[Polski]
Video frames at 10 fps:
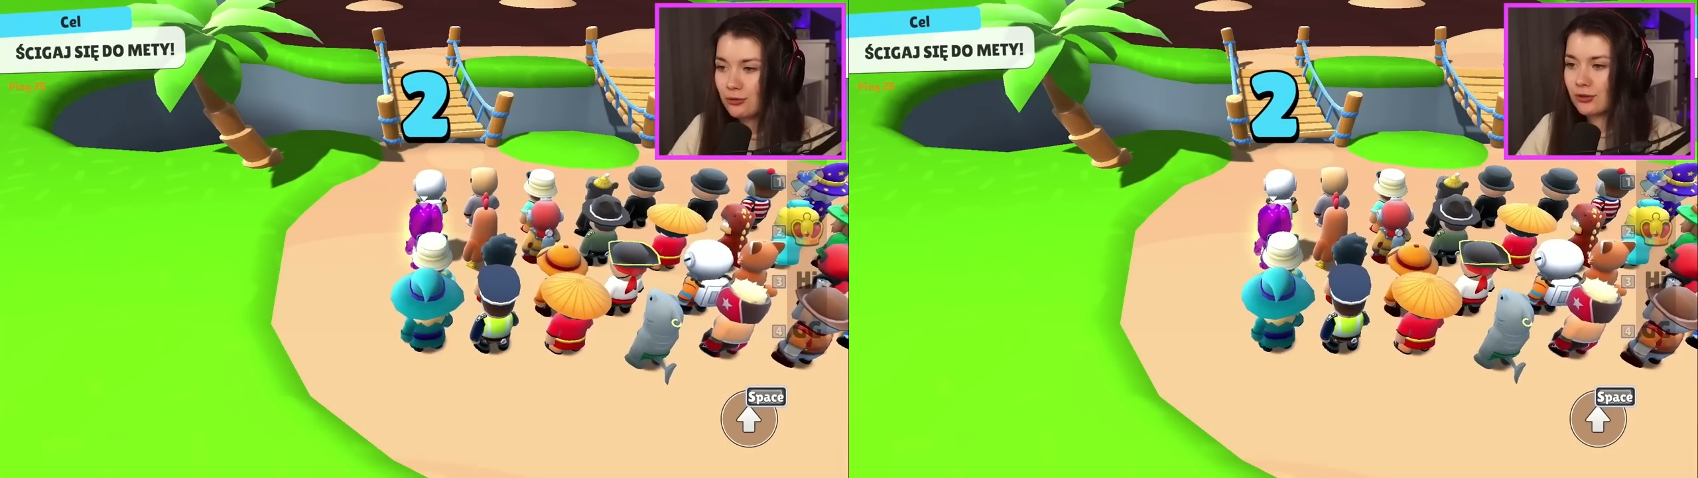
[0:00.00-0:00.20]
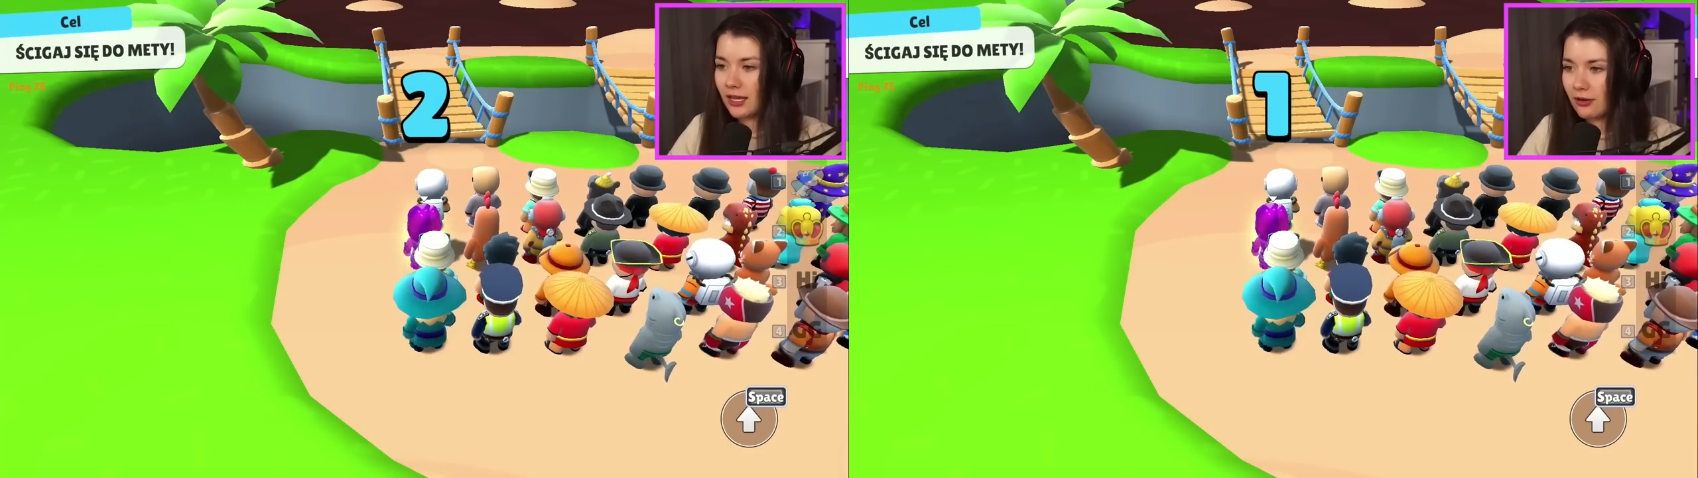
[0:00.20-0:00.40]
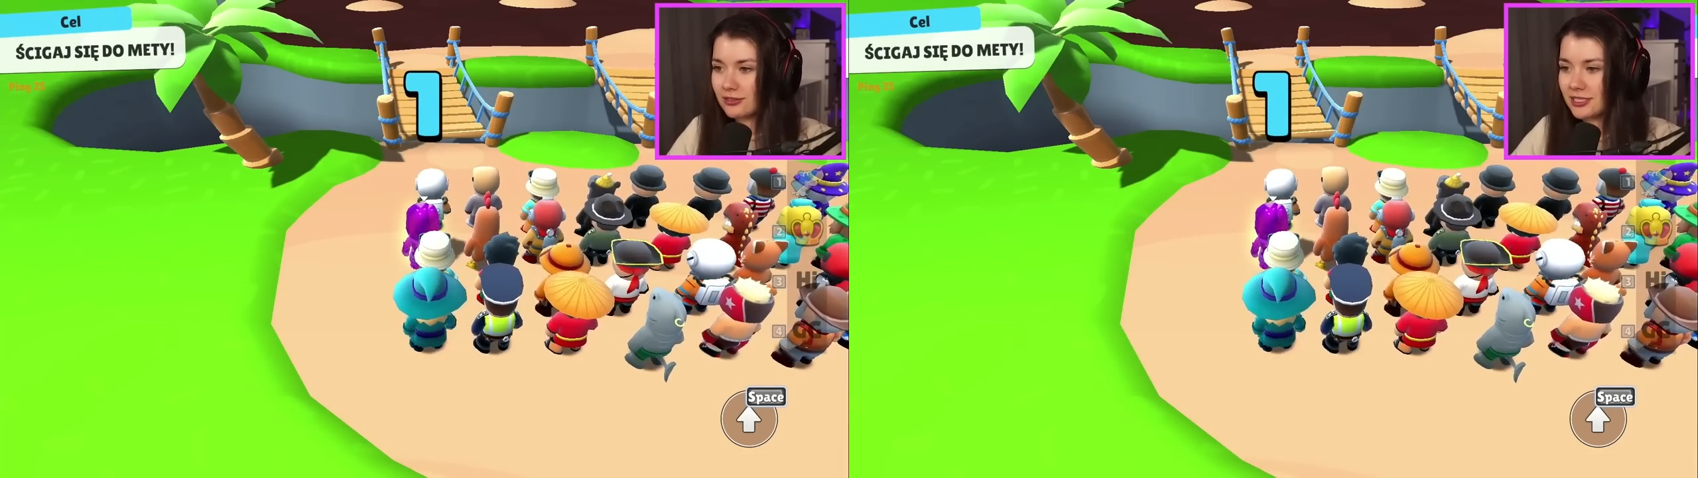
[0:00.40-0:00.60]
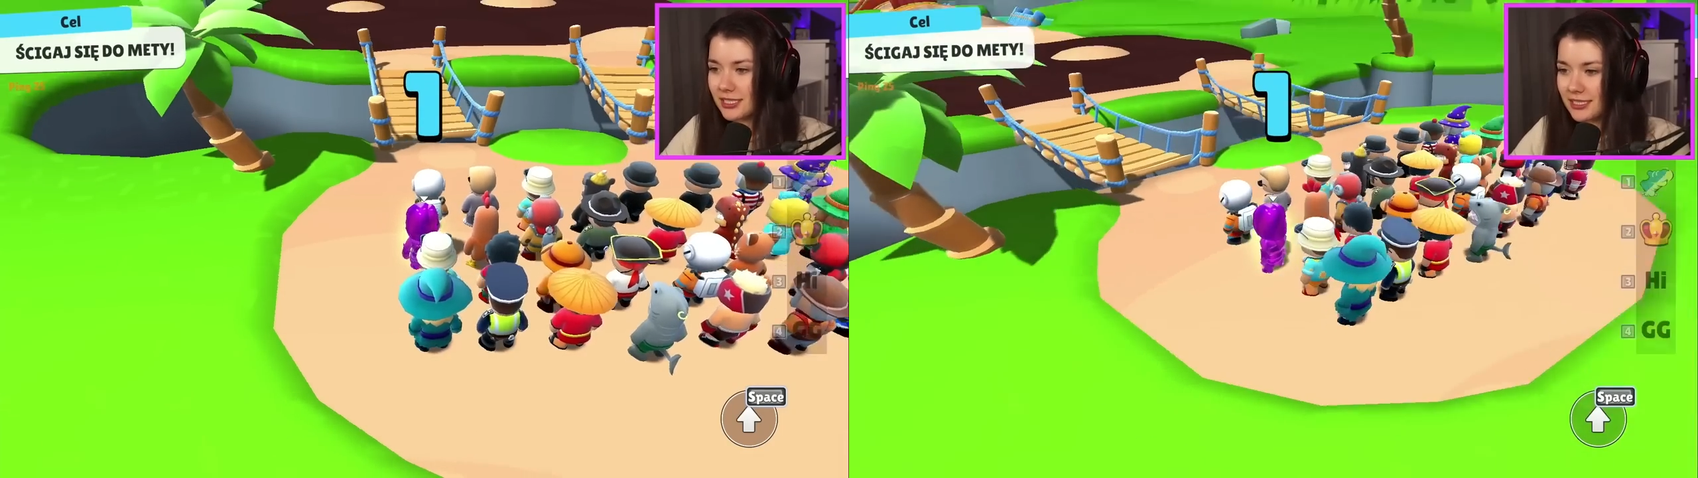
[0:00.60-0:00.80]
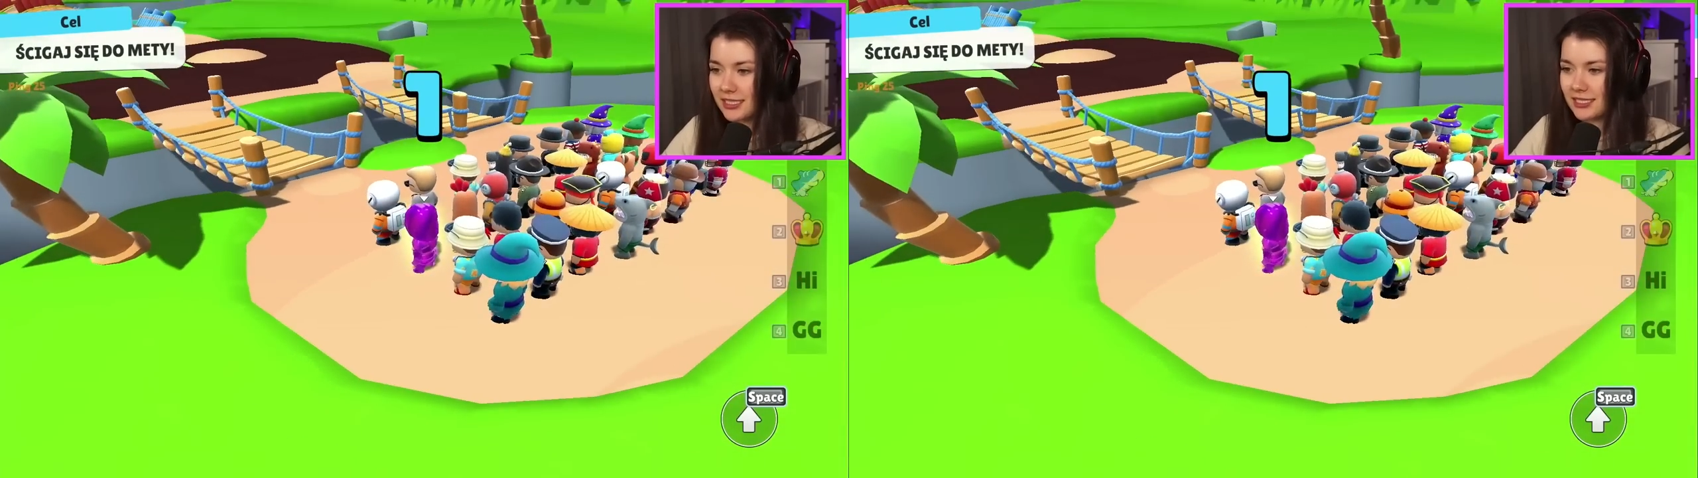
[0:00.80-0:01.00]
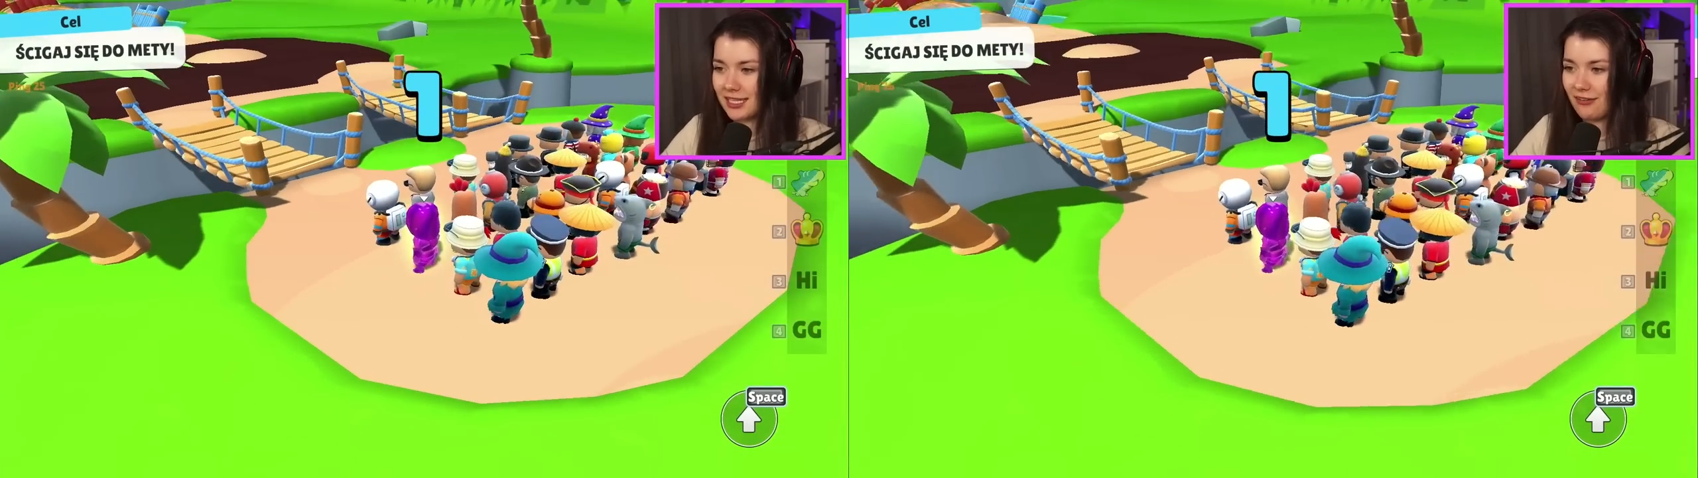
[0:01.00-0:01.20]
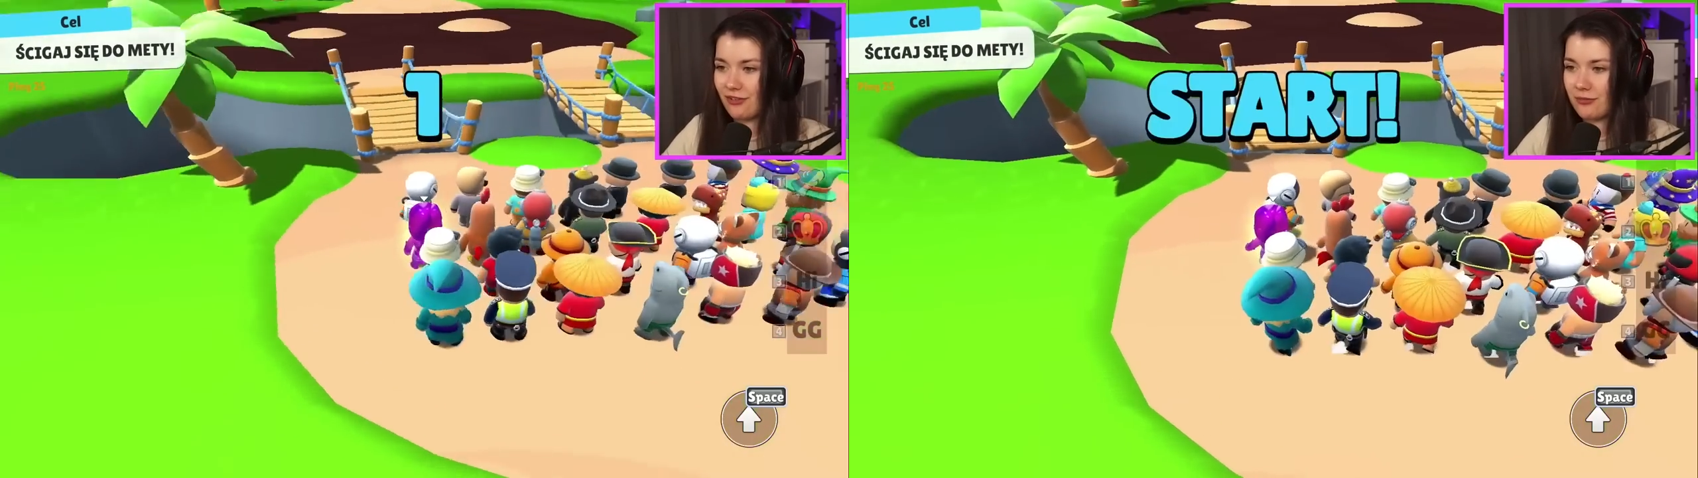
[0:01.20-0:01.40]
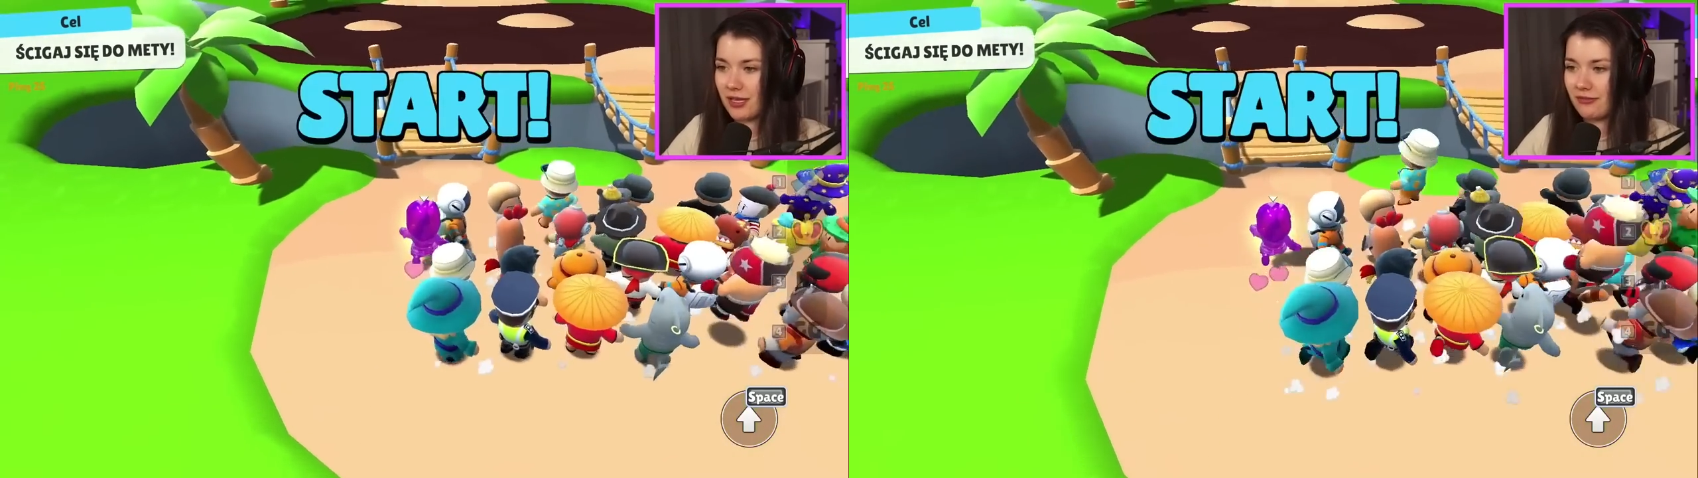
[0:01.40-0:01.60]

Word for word: tutaj odcinki z Rafą i